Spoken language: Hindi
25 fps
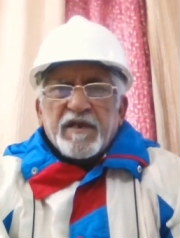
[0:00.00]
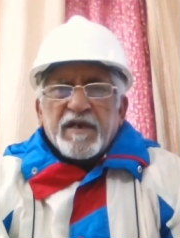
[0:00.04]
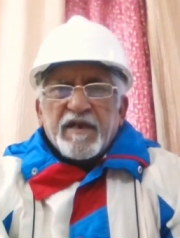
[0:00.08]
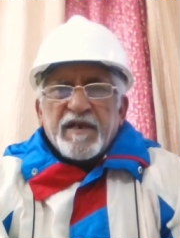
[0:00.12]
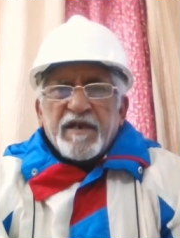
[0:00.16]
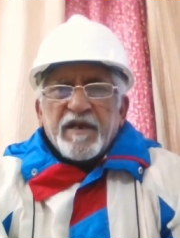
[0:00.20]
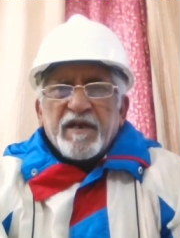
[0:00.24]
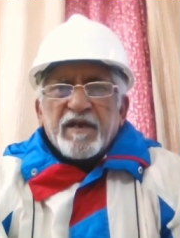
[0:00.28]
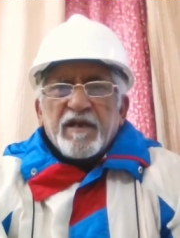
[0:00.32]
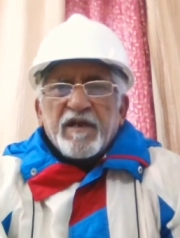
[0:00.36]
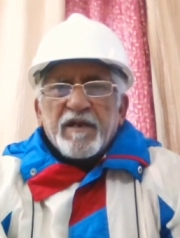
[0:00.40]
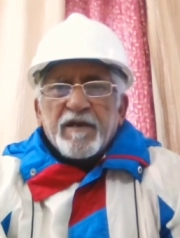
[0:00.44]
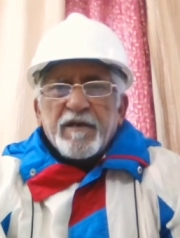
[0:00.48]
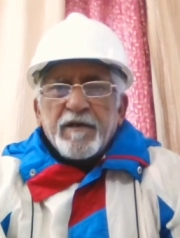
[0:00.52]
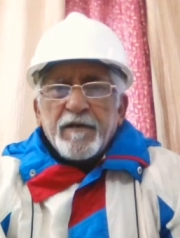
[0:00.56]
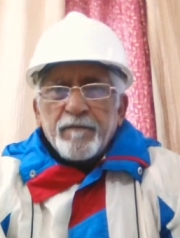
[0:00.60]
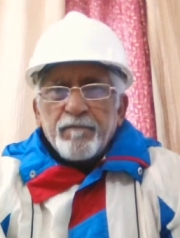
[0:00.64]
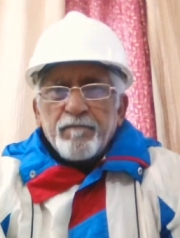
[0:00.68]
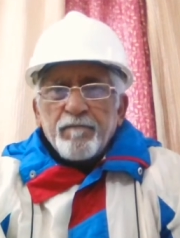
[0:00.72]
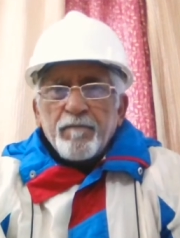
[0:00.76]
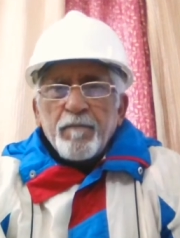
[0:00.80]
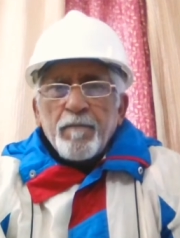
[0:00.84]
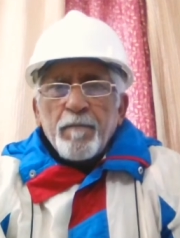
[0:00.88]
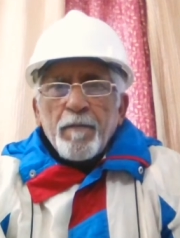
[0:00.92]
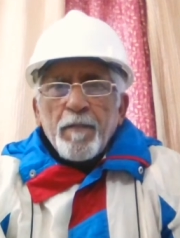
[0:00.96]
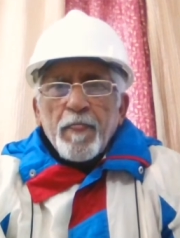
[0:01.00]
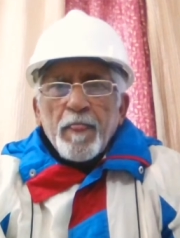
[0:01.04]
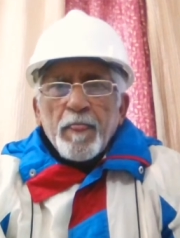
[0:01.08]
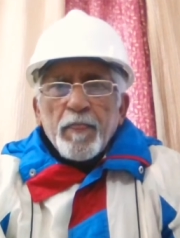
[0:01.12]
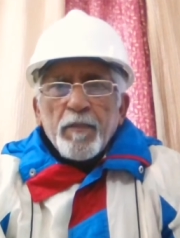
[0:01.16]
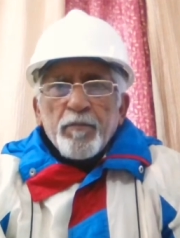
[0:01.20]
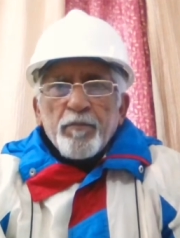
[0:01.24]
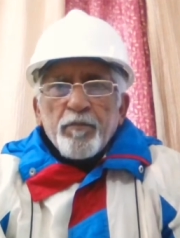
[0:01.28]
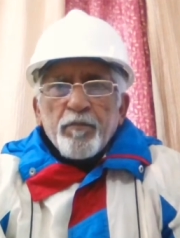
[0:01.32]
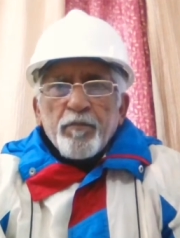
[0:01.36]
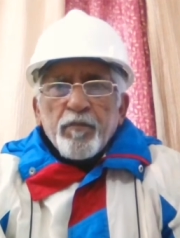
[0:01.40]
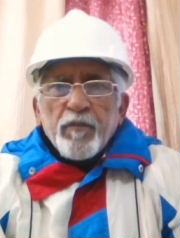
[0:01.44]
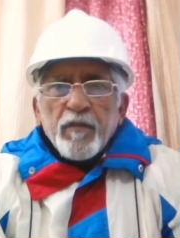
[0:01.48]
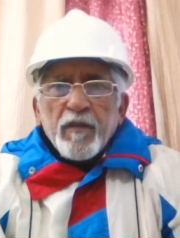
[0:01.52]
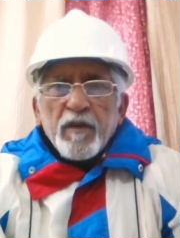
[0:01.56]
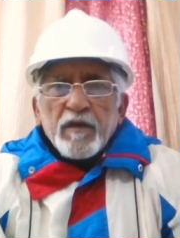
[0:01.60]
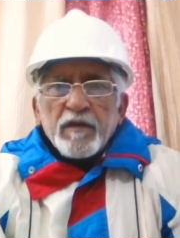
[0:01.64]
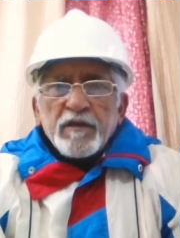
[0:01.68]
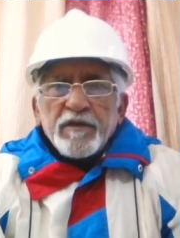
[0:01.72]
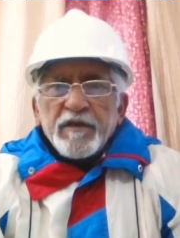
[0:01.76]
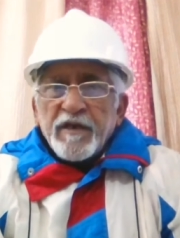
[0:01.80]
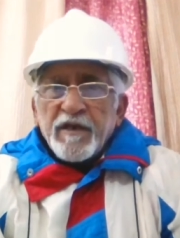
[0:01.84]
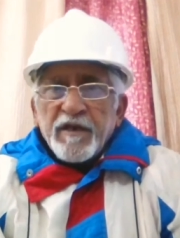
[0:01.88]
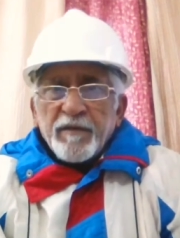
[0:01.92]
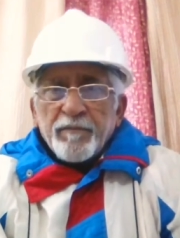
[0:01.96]
टेक्निकल की
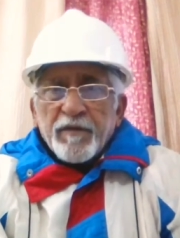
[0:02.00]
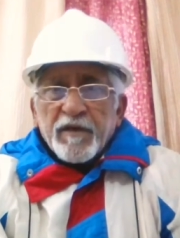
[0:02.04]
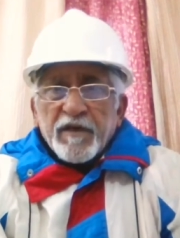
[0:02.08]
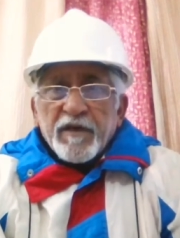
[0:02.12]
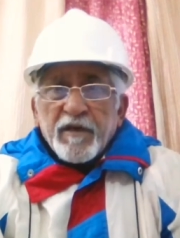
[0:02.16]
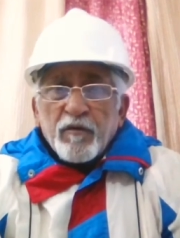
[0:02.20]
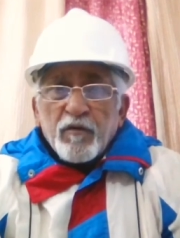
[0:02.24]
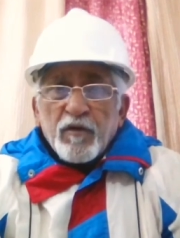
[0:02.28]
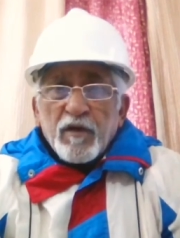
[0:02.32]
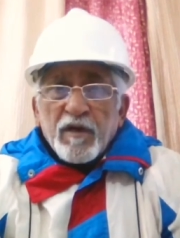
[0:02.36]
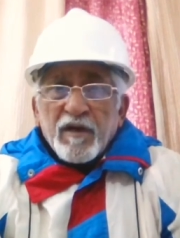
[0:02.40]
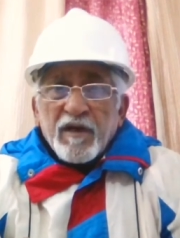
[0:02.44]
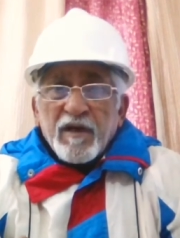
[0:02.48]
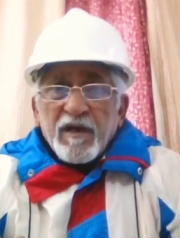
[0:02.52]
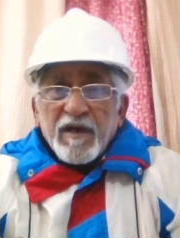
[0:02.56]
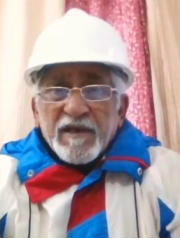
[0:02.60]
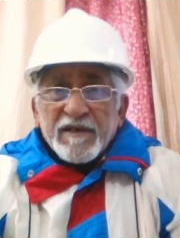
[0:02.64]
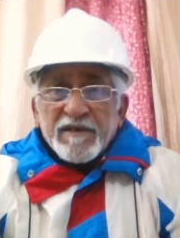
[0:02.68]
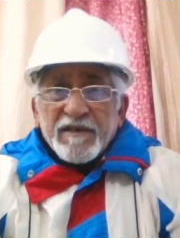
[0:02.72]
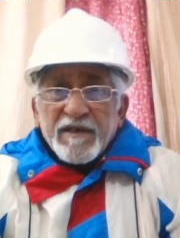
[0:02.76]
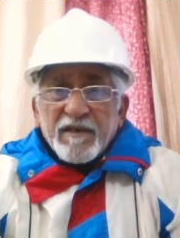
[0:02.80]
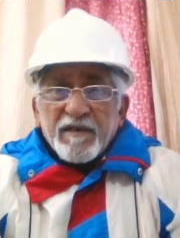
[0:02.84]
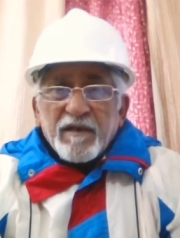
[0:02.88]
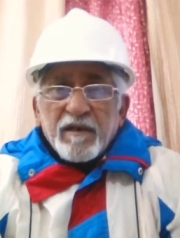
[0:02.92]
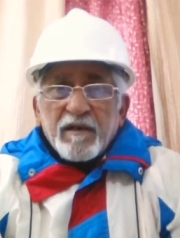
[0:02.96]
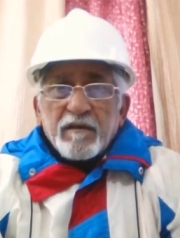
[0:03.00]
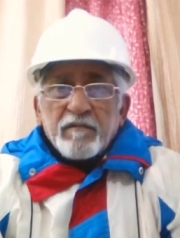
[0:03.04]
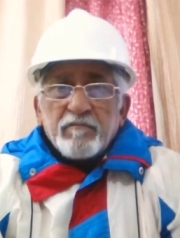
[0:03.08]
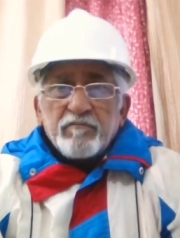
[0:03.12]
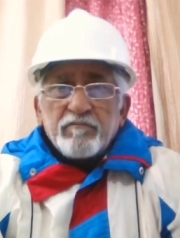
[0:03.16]
यानी नहीं पर्टिकुलर इलेक्ट्रिकल